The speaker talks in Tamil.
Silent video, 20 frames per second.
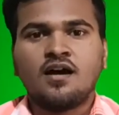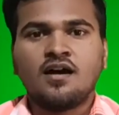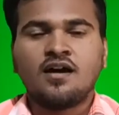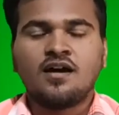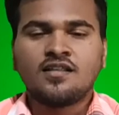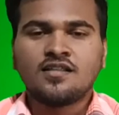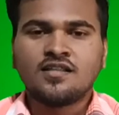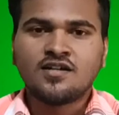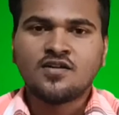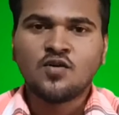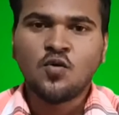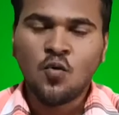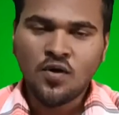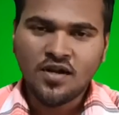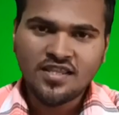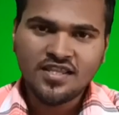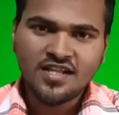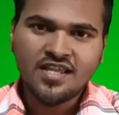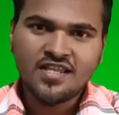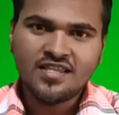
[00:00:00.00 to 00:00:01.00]
அந்த
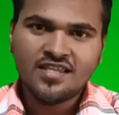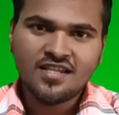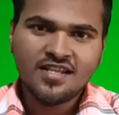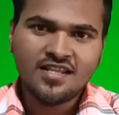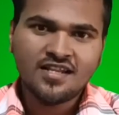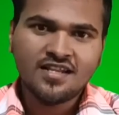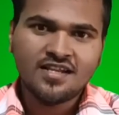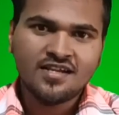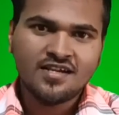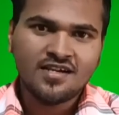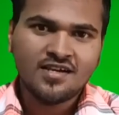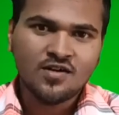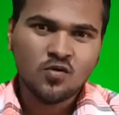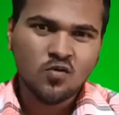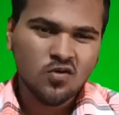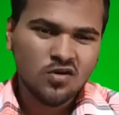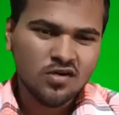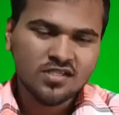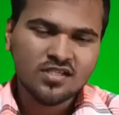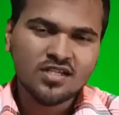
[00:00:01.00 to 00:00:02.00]
கூட்டத்திலே தெரிகிற
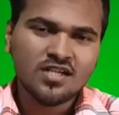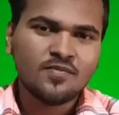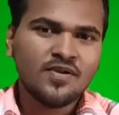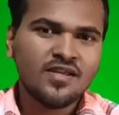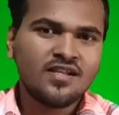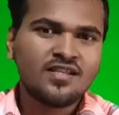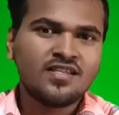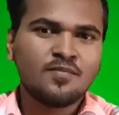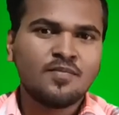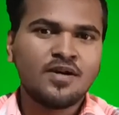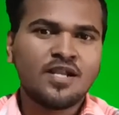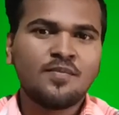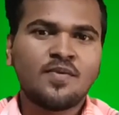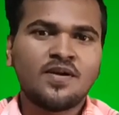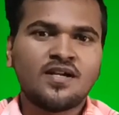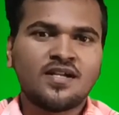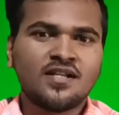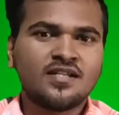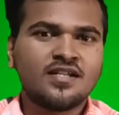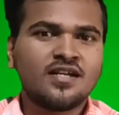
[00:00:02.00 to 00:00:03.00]
ஒரு சில பேர் இந்த மாதிரி
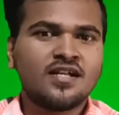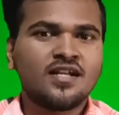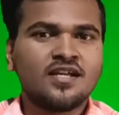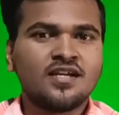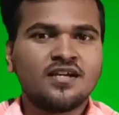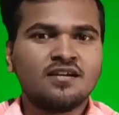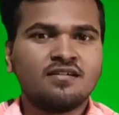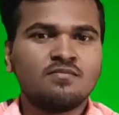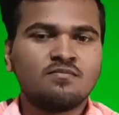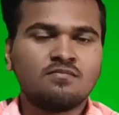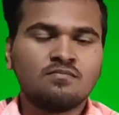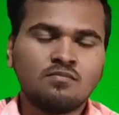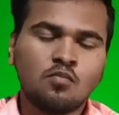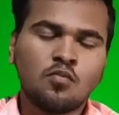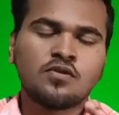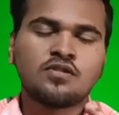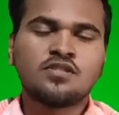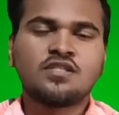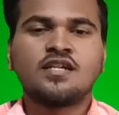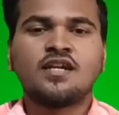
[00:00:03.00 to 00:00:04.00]
பண்ணுறதுனால
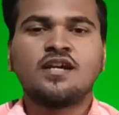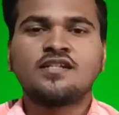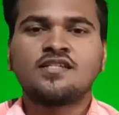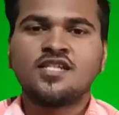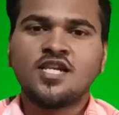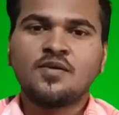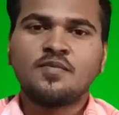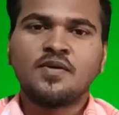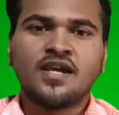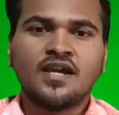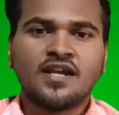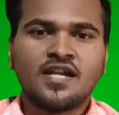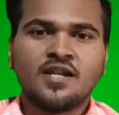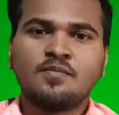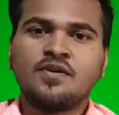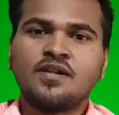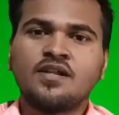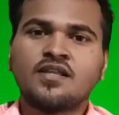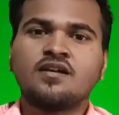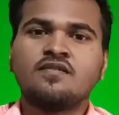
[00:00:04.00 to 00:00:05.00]
மொத்த கட்சிக்குமே கெட்ட
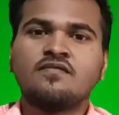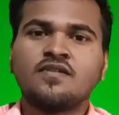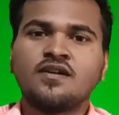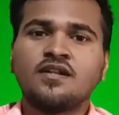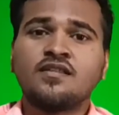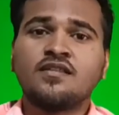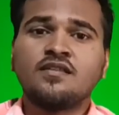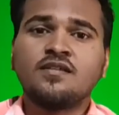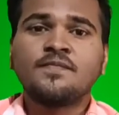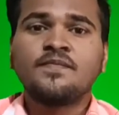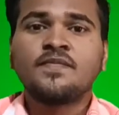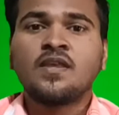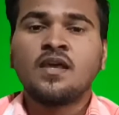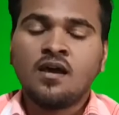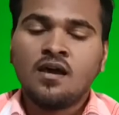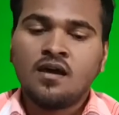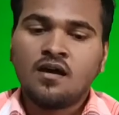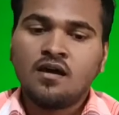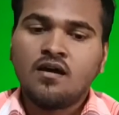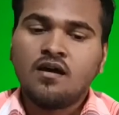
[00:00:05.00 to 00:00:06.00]
பேரை தான் வருது
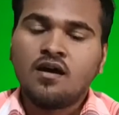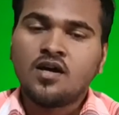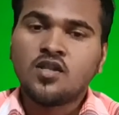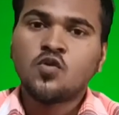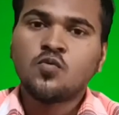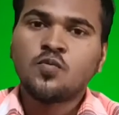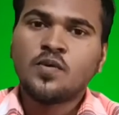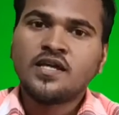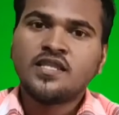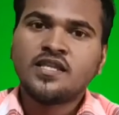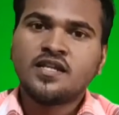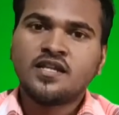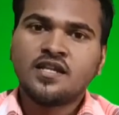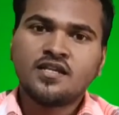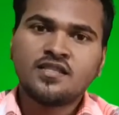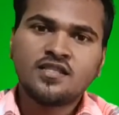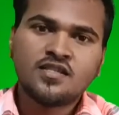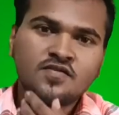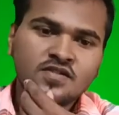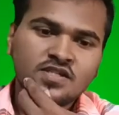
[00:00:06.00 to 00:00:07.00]
அதுவும் பார்த்திங்கன்னா
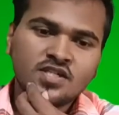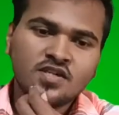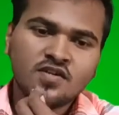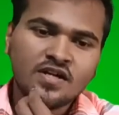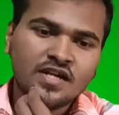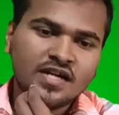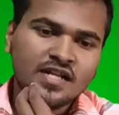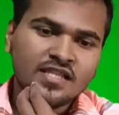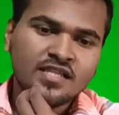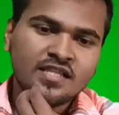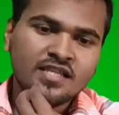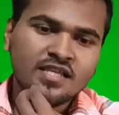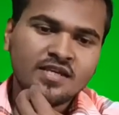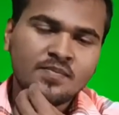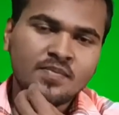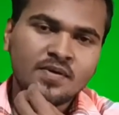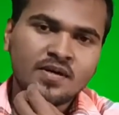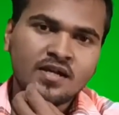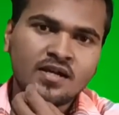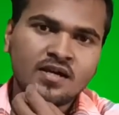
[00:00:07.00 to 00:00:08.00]
இந்த விஷயம் நடந்தது
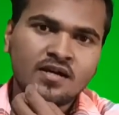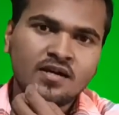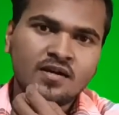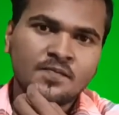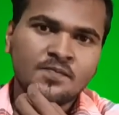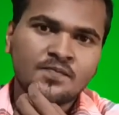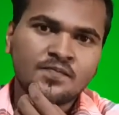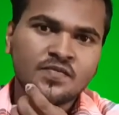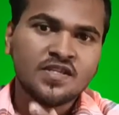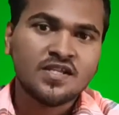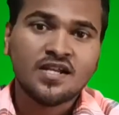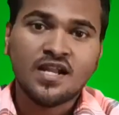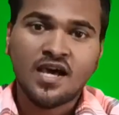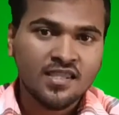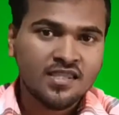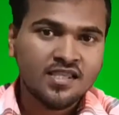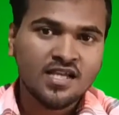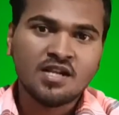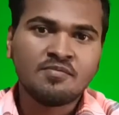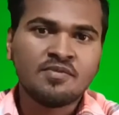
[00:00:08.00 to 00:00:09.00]
எப்போனா
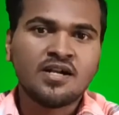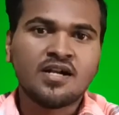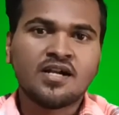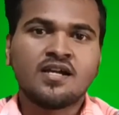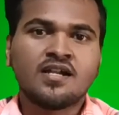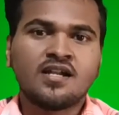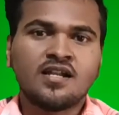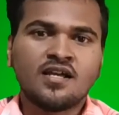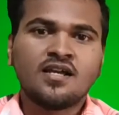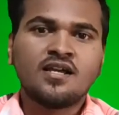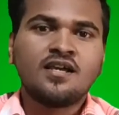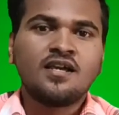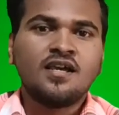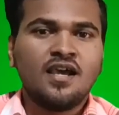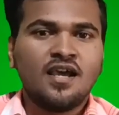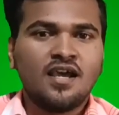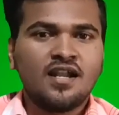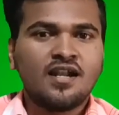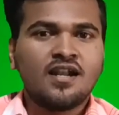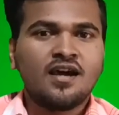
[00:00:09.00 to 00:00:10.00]
ஞாயிற்றுக்கிழமை நடக்கலை
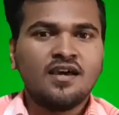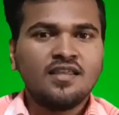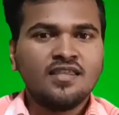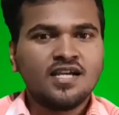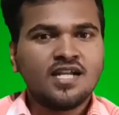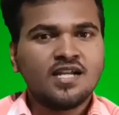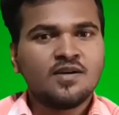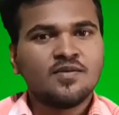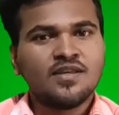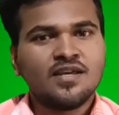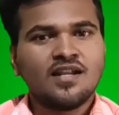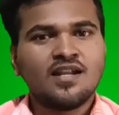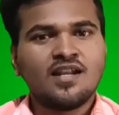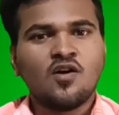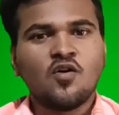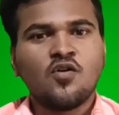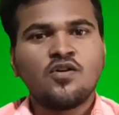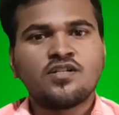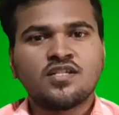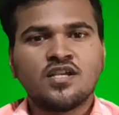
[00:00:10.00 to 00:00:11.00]
ஏன்னா ஞாயிற்றுக்கிழமை தான் எல்லா
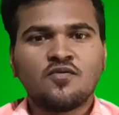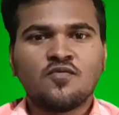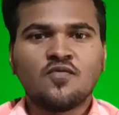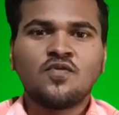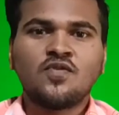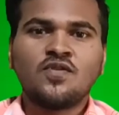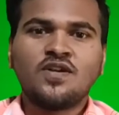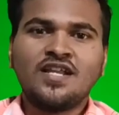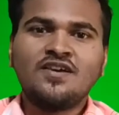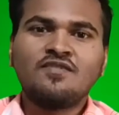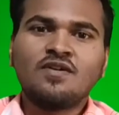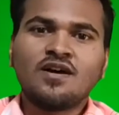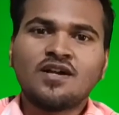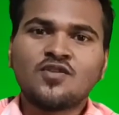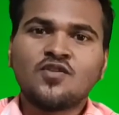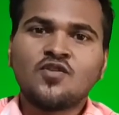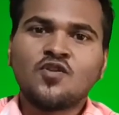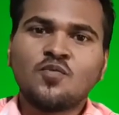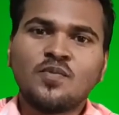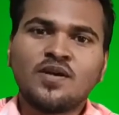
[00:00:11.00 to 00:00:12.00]
ஒயின்ஸாக்கும் லீவாக
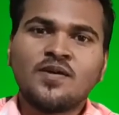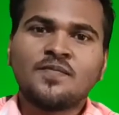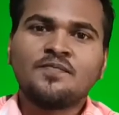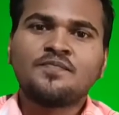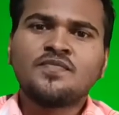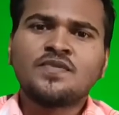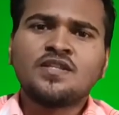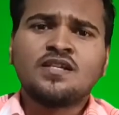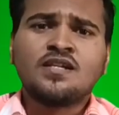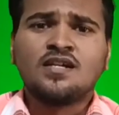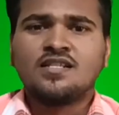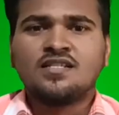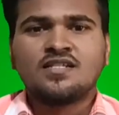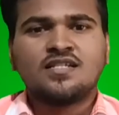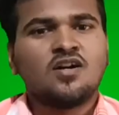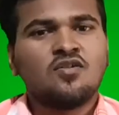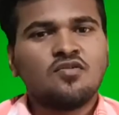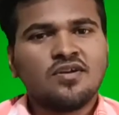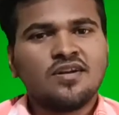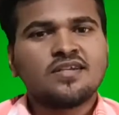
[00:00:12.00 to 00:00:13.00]
இருந்திருக்குமே அதுக்கு
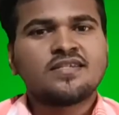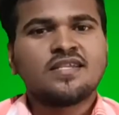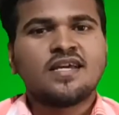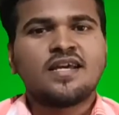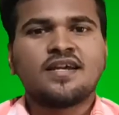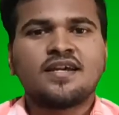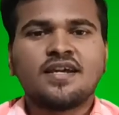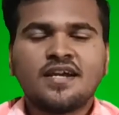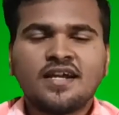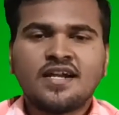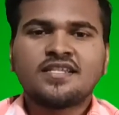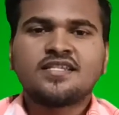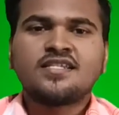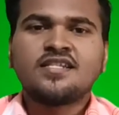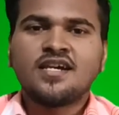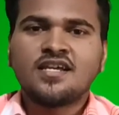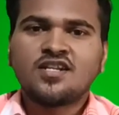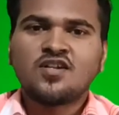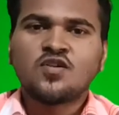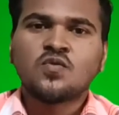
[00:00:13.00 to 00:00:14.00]
அவங்களுக்கு சரக்கு
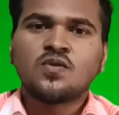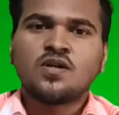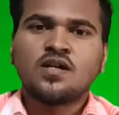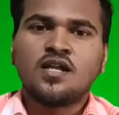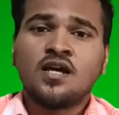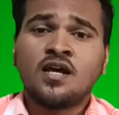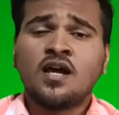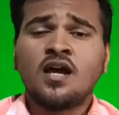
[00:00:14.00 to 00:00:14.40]
கிடச்சிருக்காதுன்னு நான் சொல்லலை